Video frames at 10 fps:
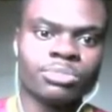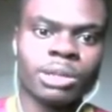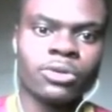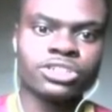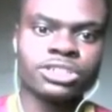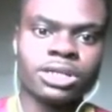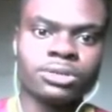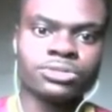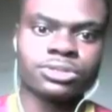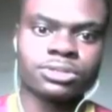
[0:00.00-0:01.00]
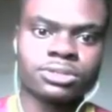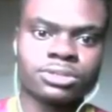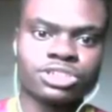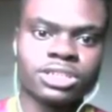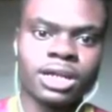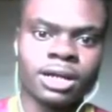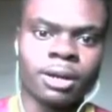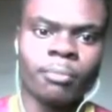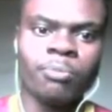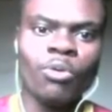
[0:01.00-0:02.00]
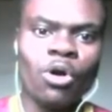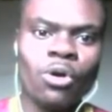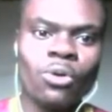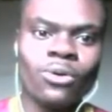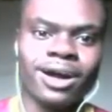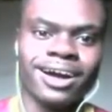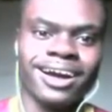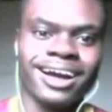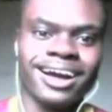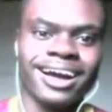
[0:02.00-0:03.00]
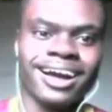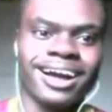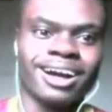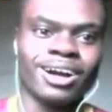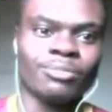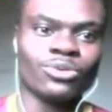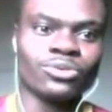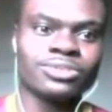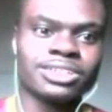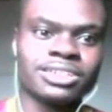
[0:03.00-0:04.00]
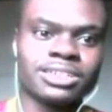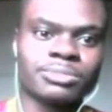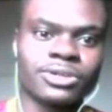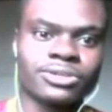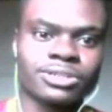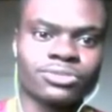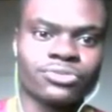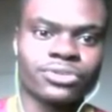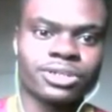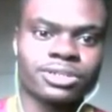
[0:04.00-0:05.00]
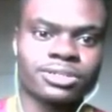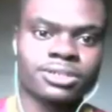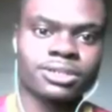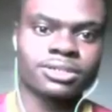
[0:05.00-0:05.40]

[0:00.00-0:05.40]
Pelo amor de Deus. Tira. Boa! Por um três, mano, que não foi.